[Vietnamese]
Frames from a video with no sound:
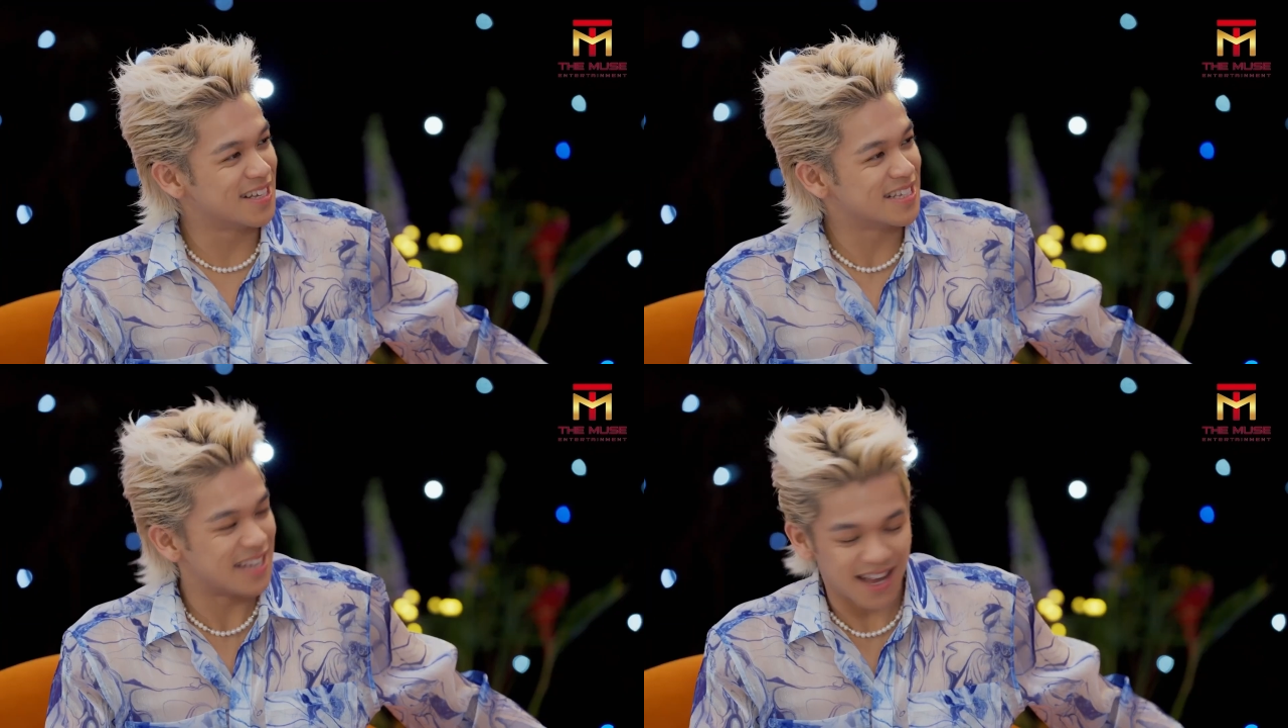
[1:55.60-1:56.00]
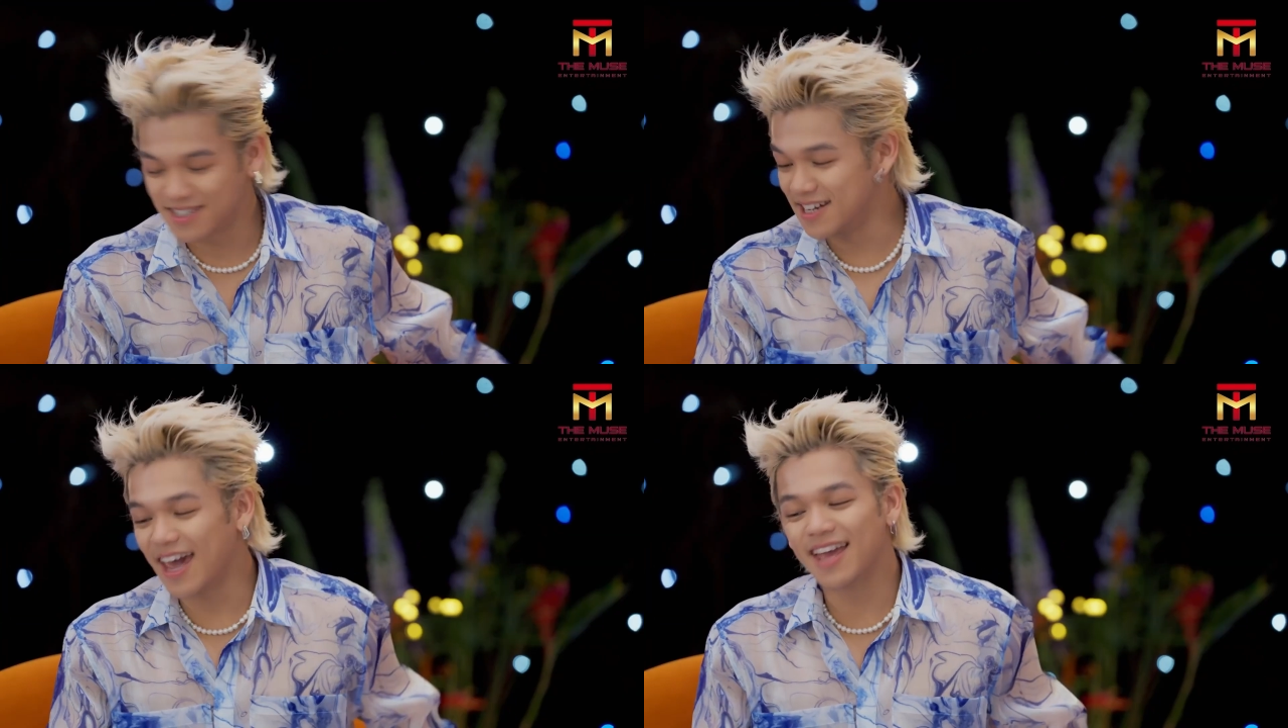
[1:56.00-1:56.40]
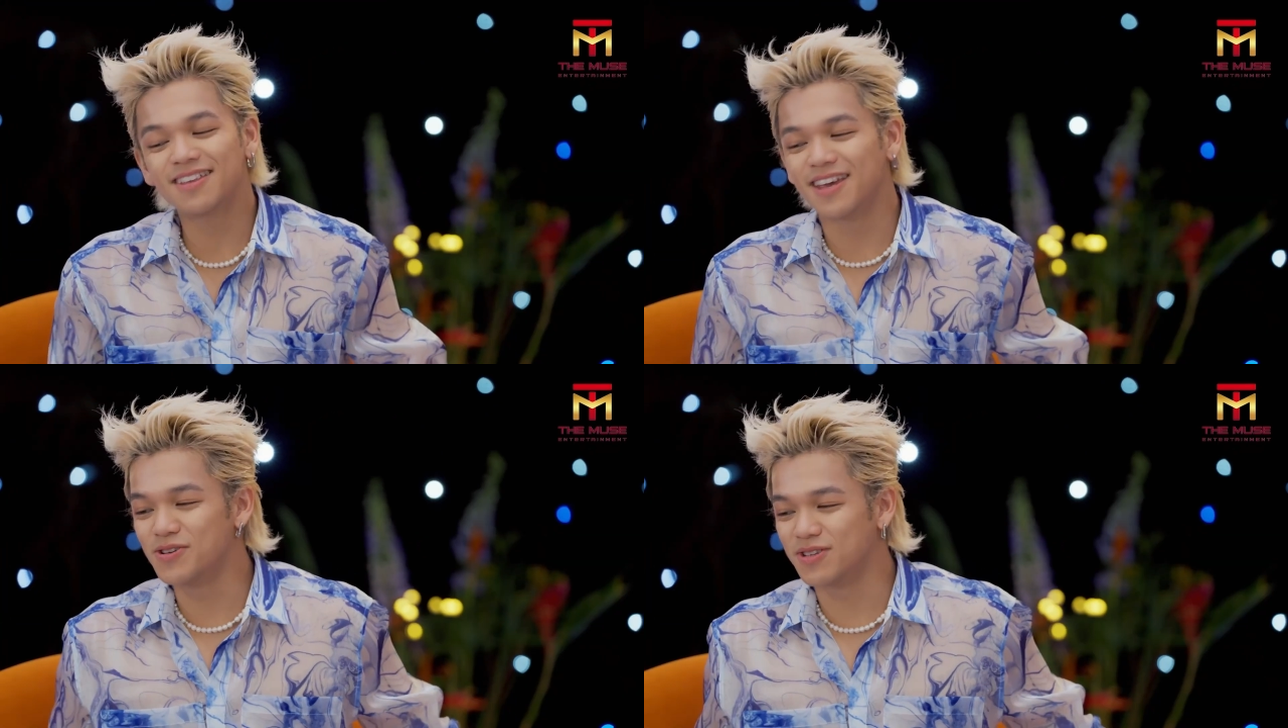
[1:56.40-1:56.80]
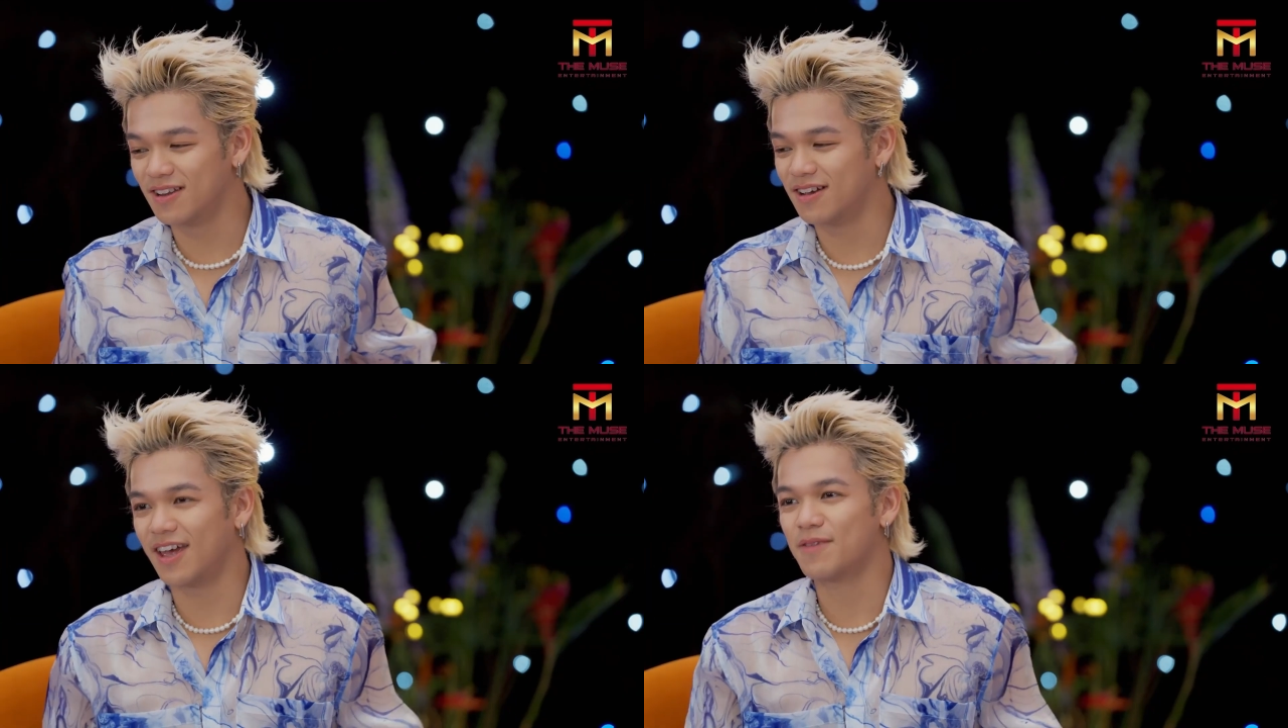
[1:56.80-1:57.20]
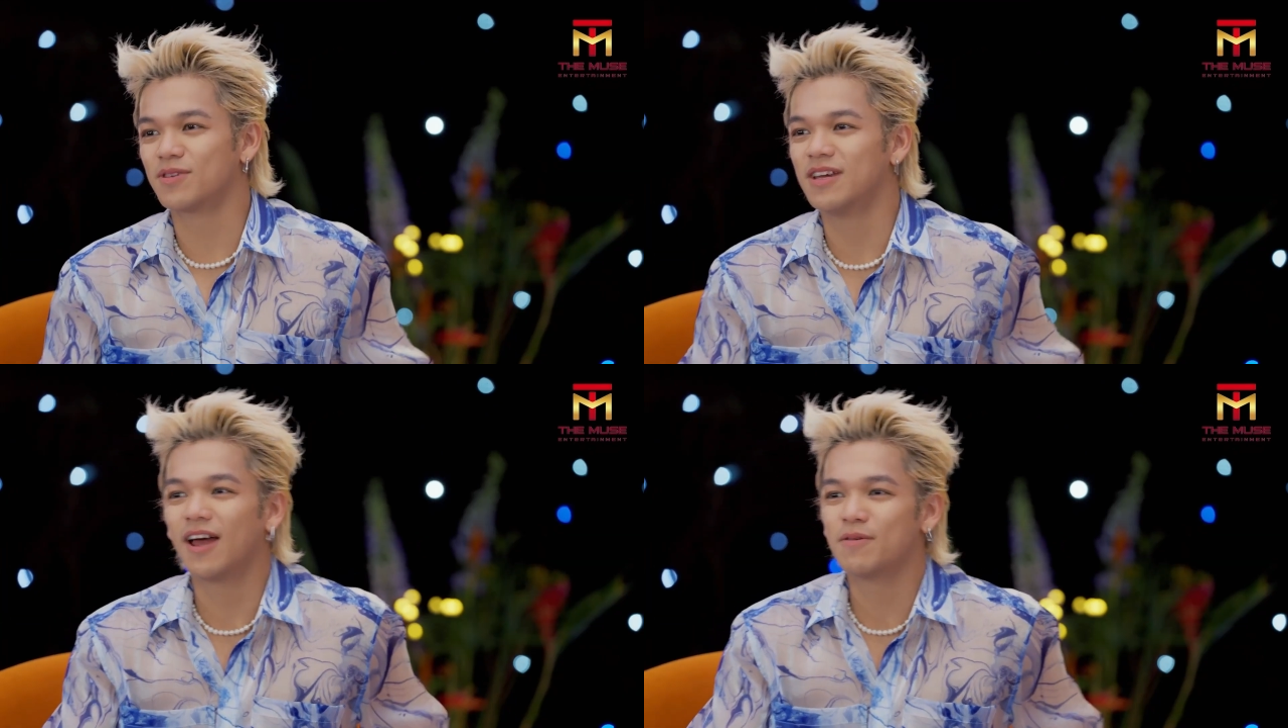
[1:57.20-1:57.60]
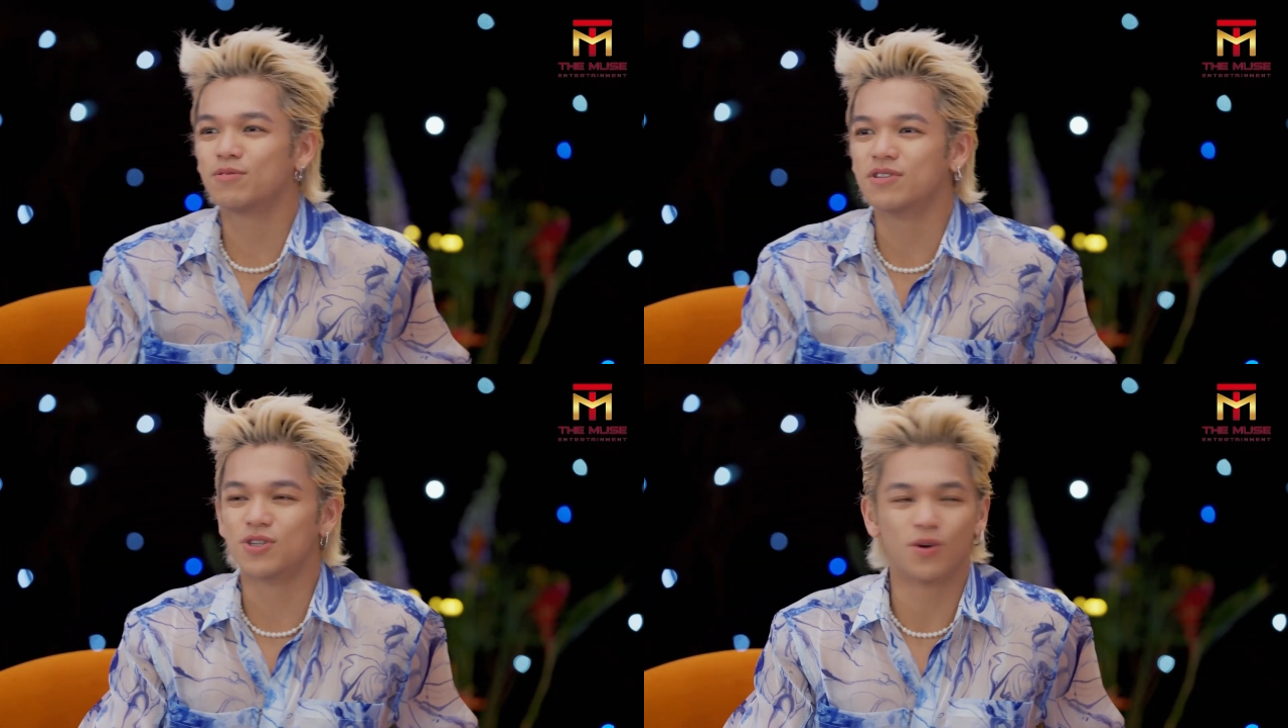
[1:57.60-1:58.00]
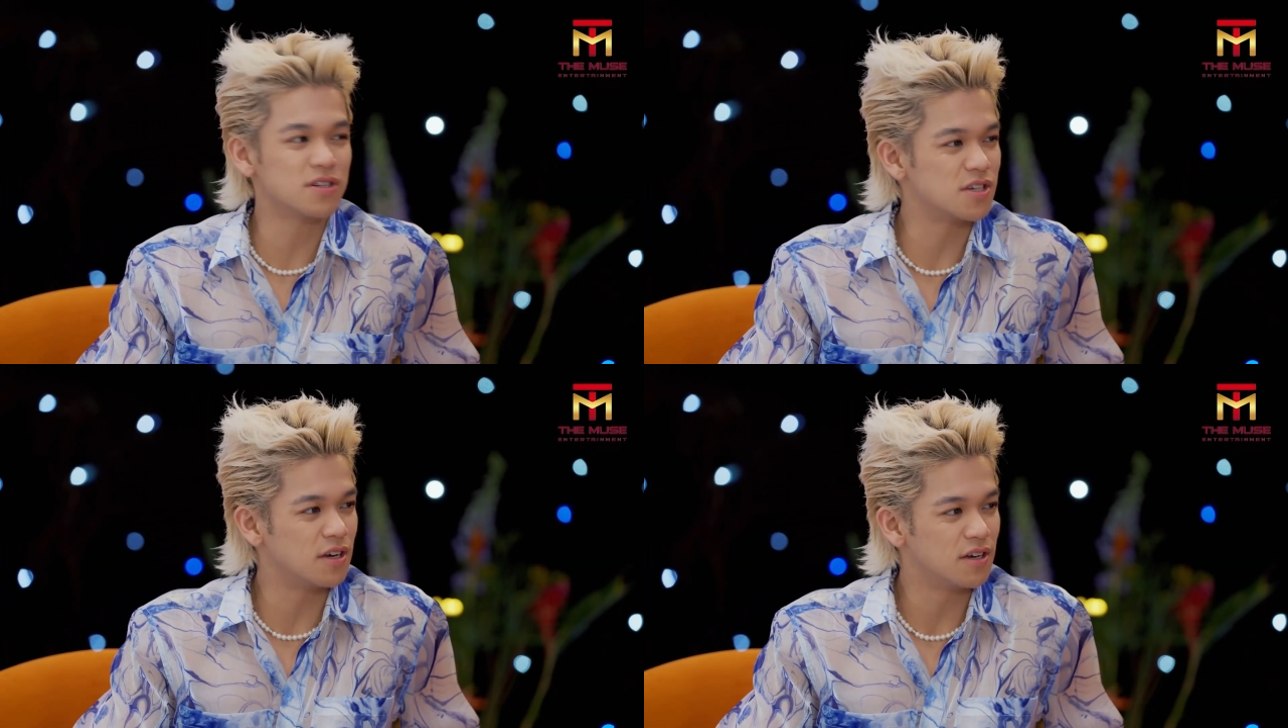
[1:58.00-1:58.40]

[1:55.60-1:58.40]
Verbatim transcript: Dạ chị khen như thế rồi thì là em nghĩ là em không từ chối được chị ạ.